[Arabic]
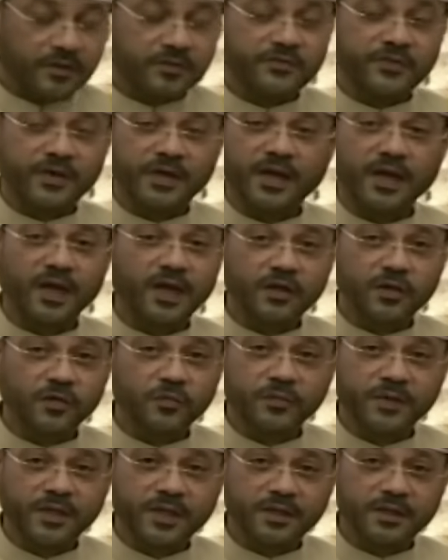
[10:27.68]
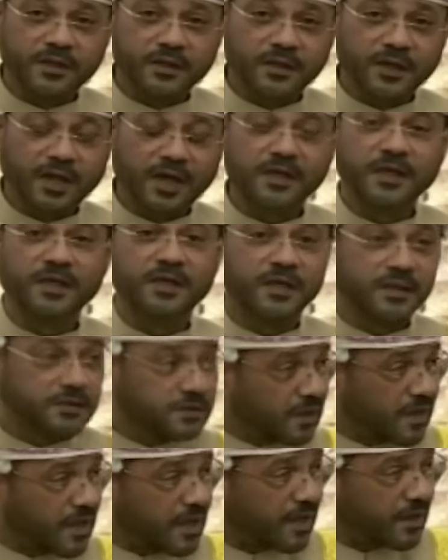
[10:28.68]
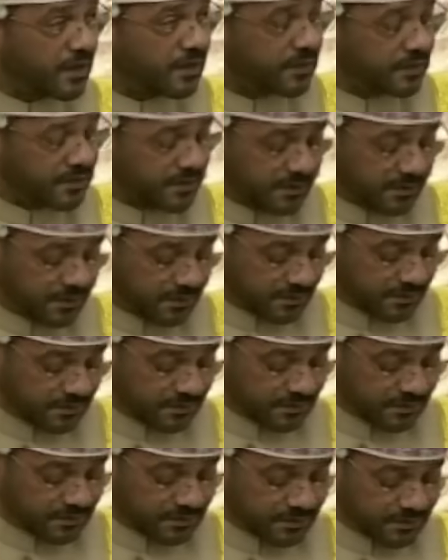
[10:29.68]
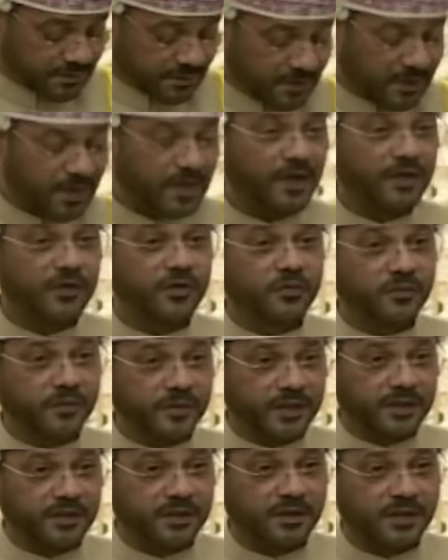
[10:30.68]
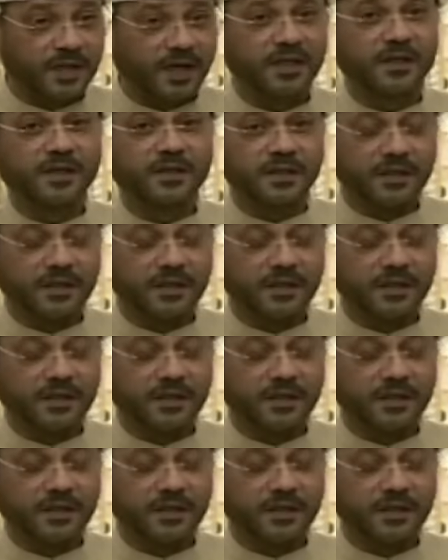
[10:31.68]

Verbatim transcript: فلا يمكن على الاطلاق لا يمكن على